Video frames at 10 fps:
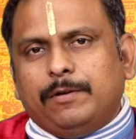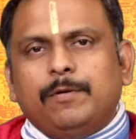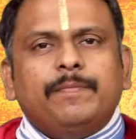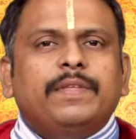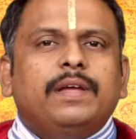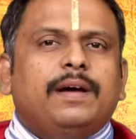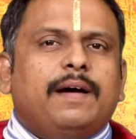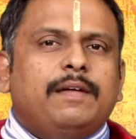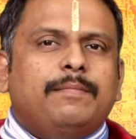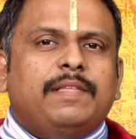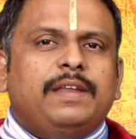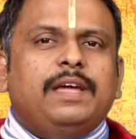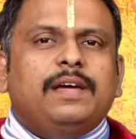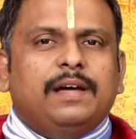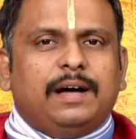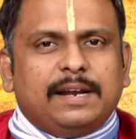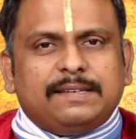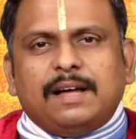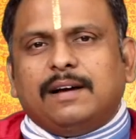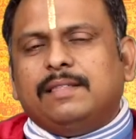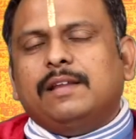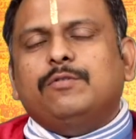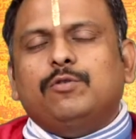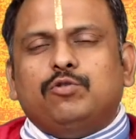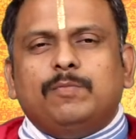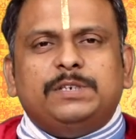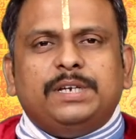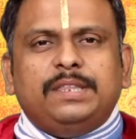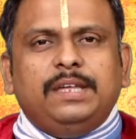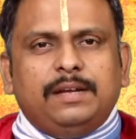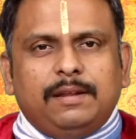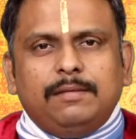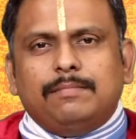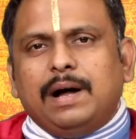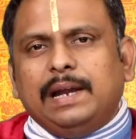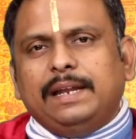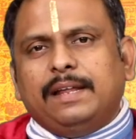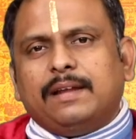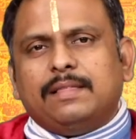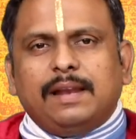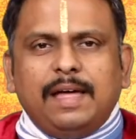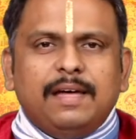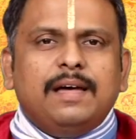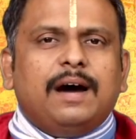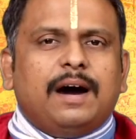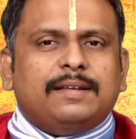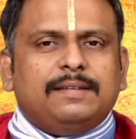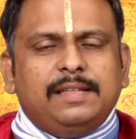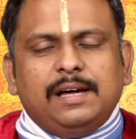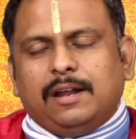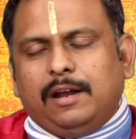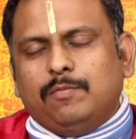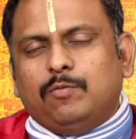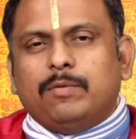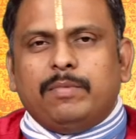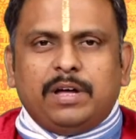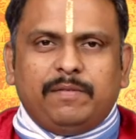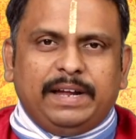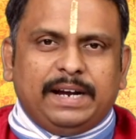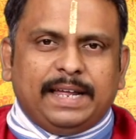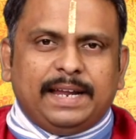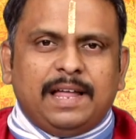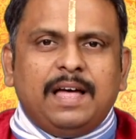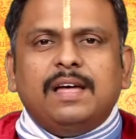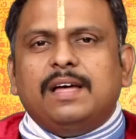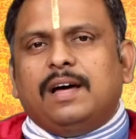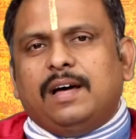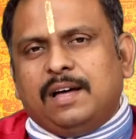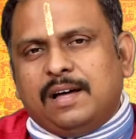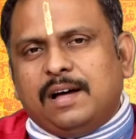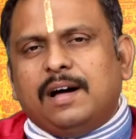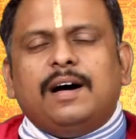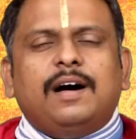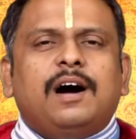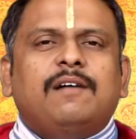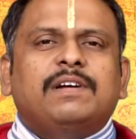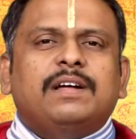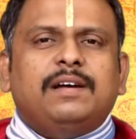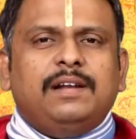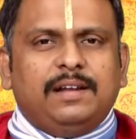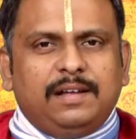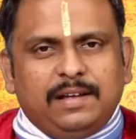இருக்கும் அதே மாதிரி அரசாங்கத்திலேருந்து ஒரு சுப செய்திங்கிறது மாலை நேரத்தில் அரசு அதிகாரிகள் மூலமாகவே கிடைக்கலாம் ஆவணங்கள்